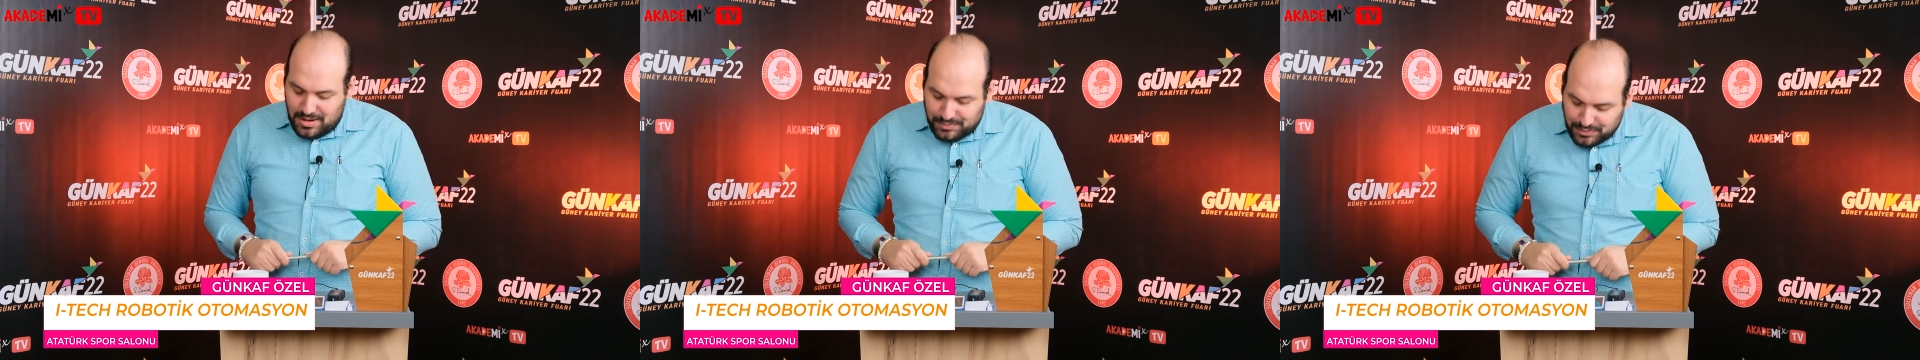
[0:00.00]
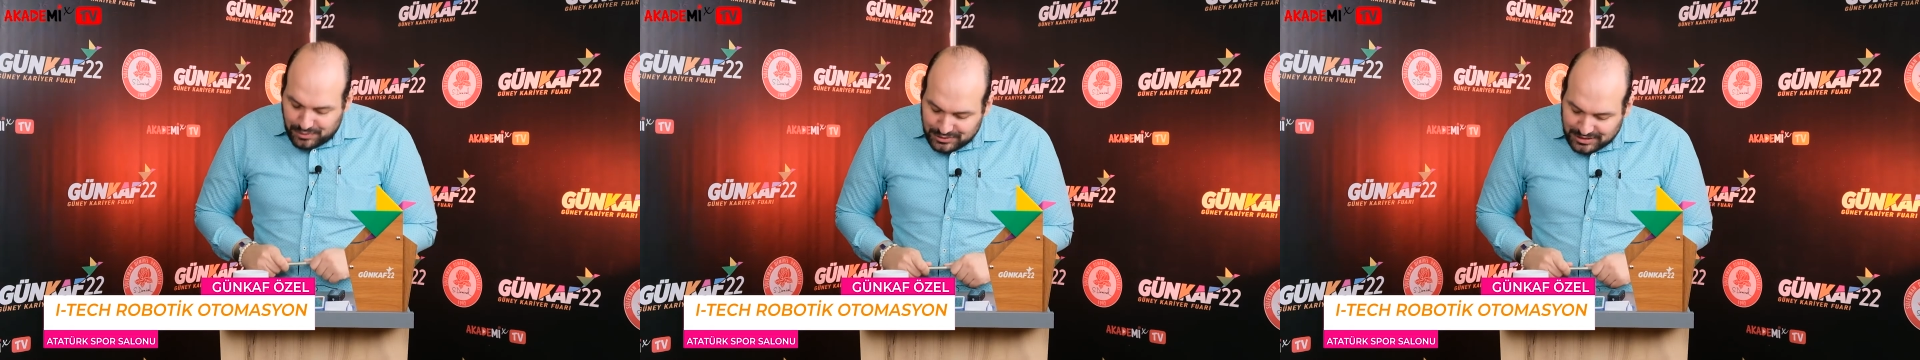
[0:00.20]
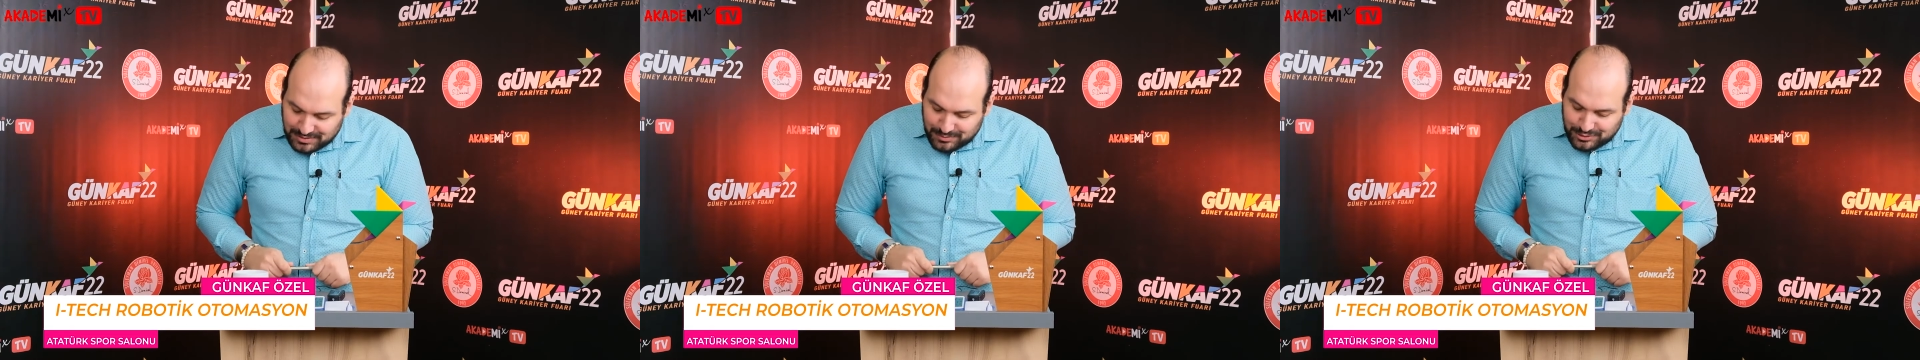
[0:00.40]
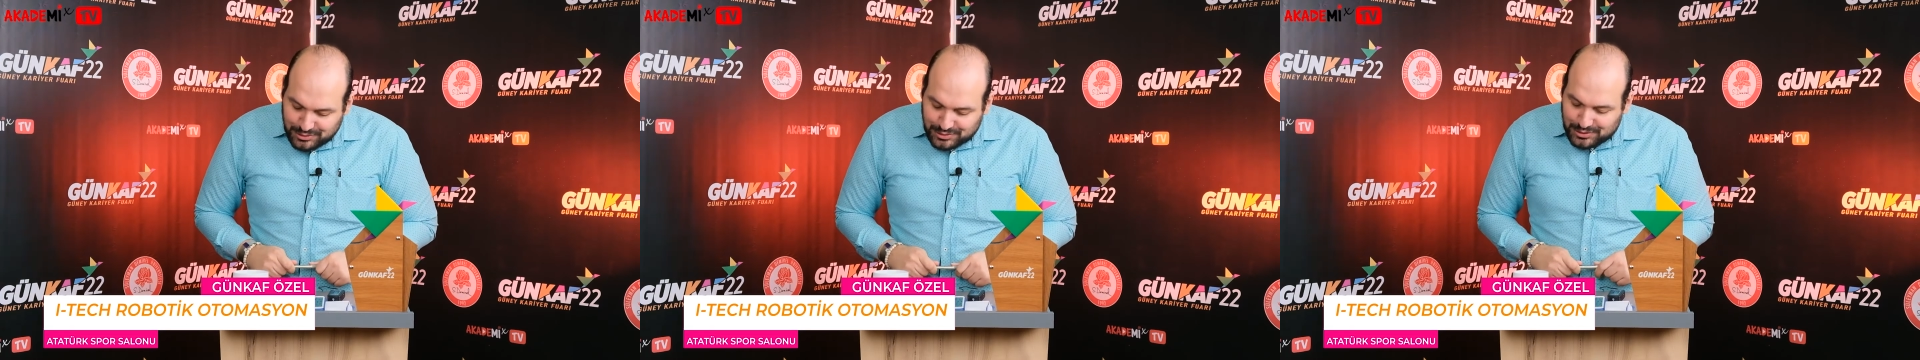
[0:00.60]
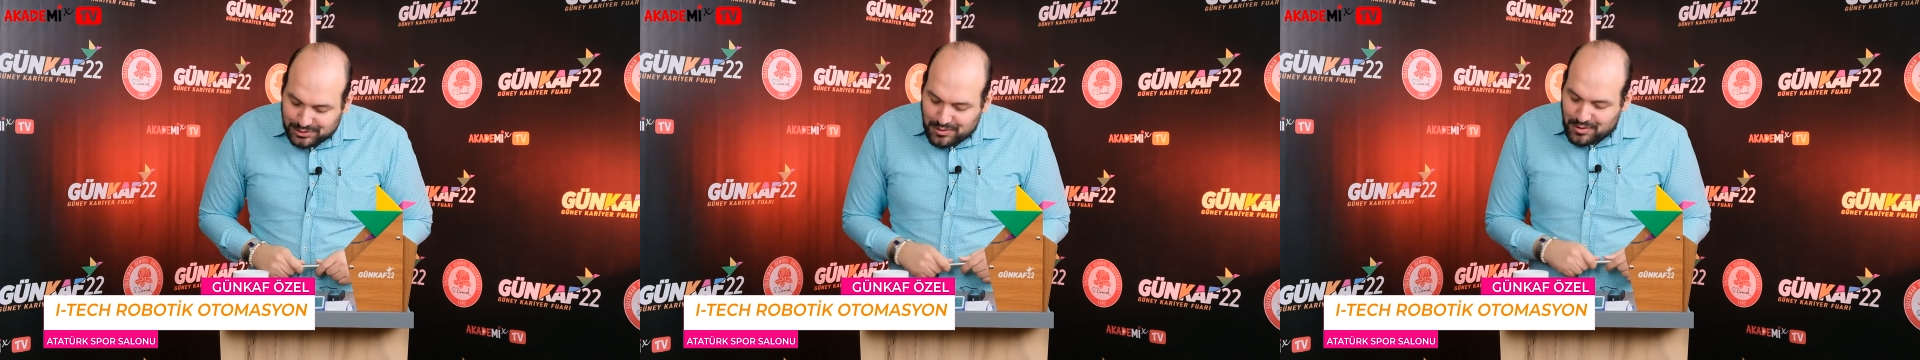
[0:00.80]
proje
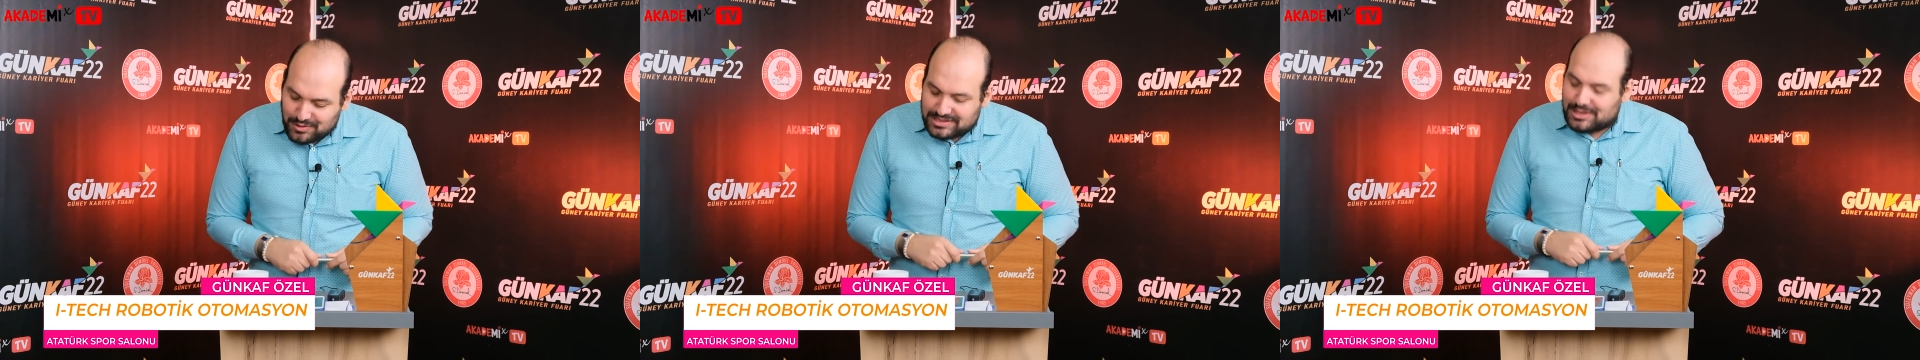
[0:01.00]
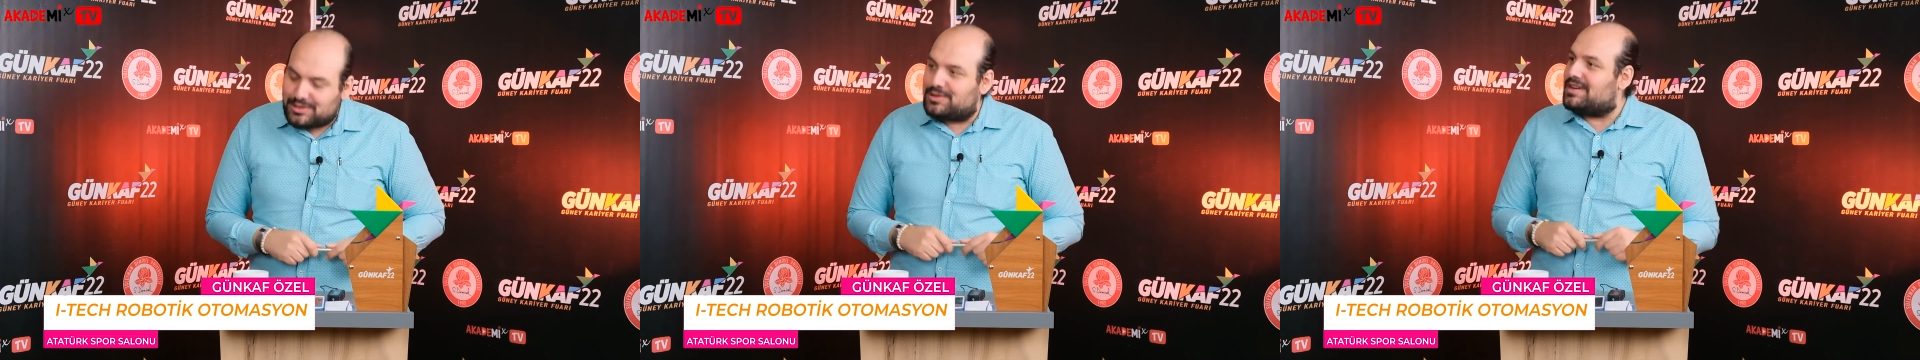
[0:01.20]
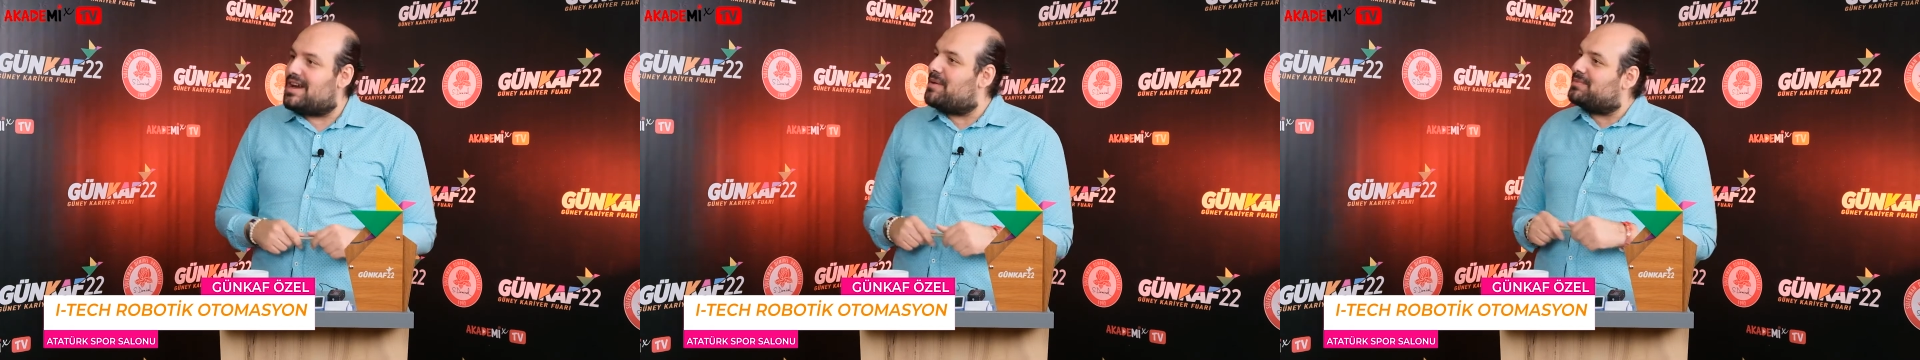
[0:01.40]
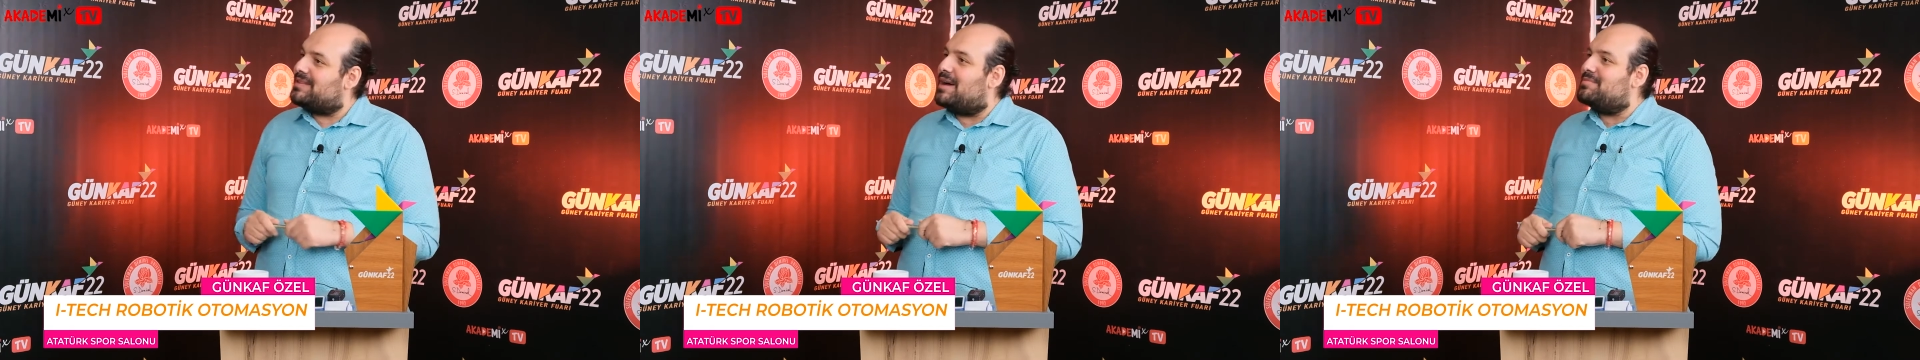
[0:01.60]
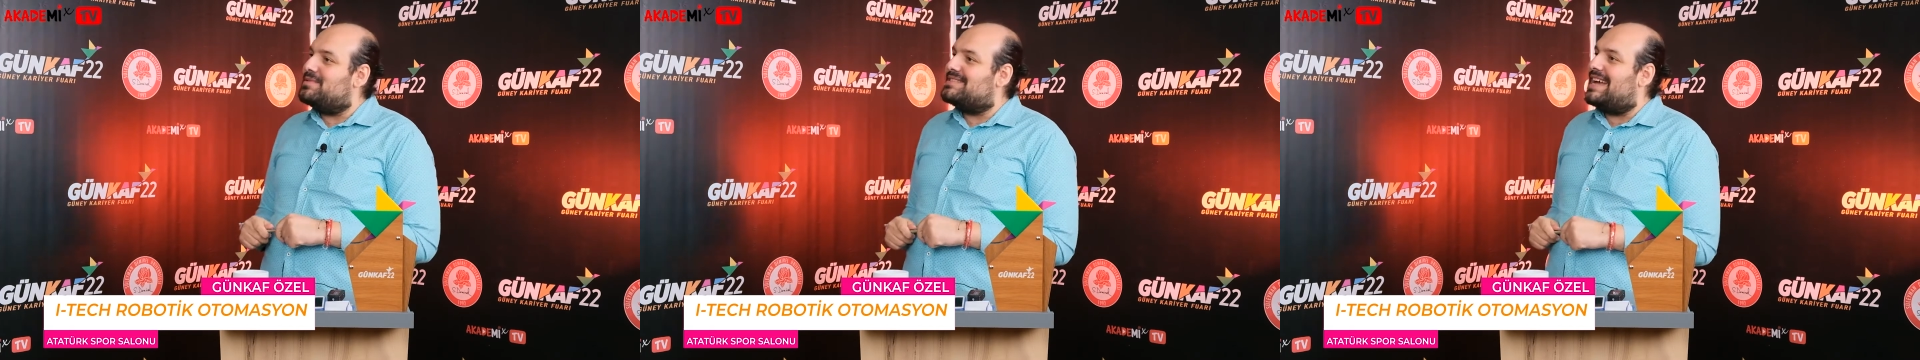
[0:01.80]
müdürü Gonca Gül
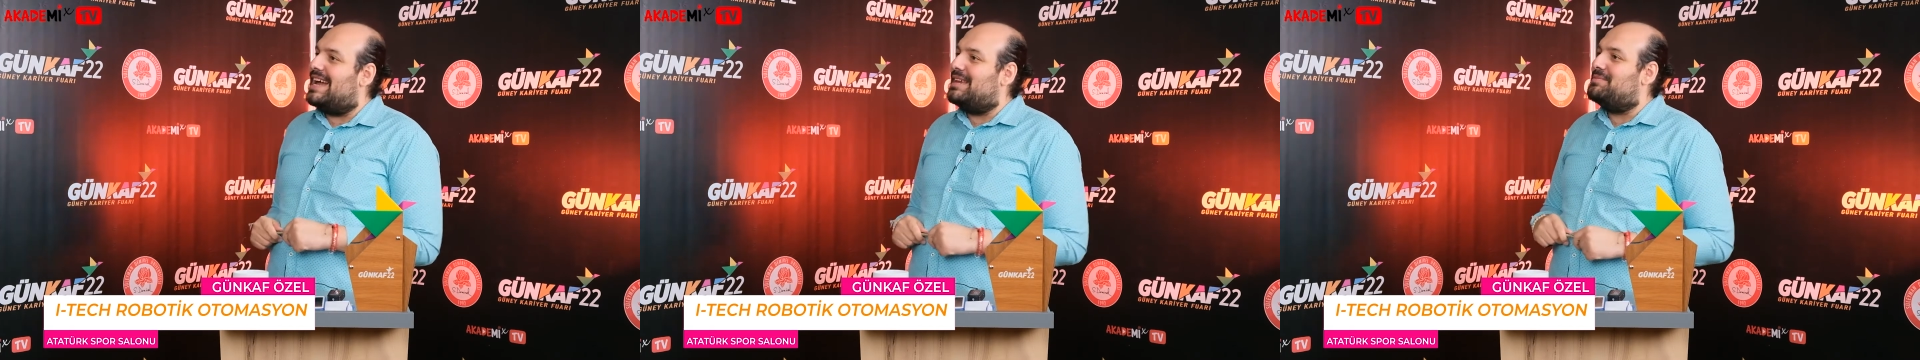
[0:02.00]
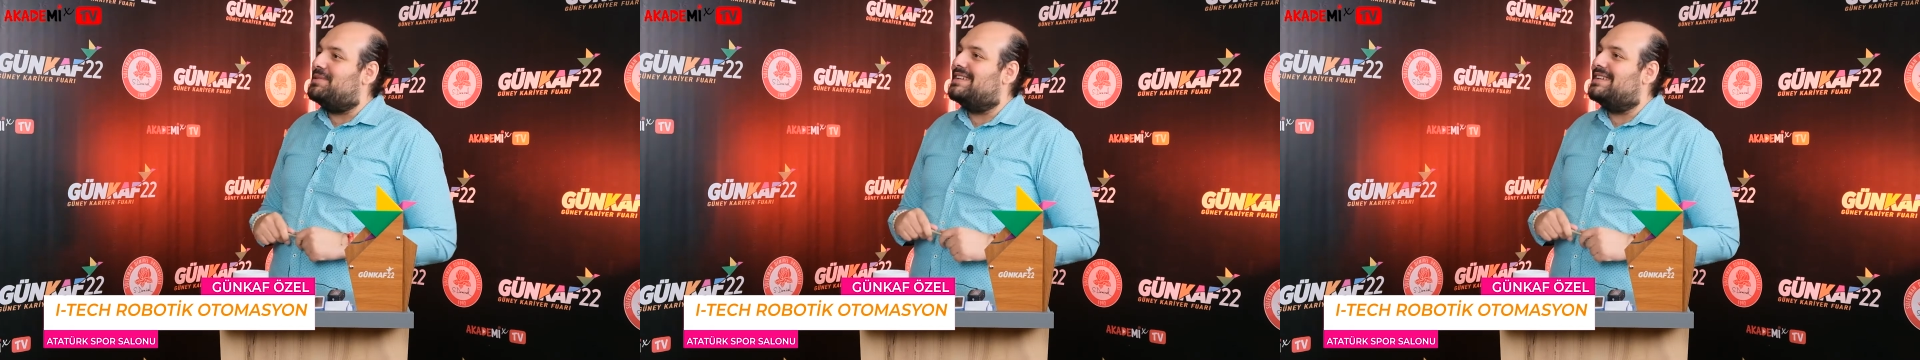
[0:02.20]
Kaptan bizlerle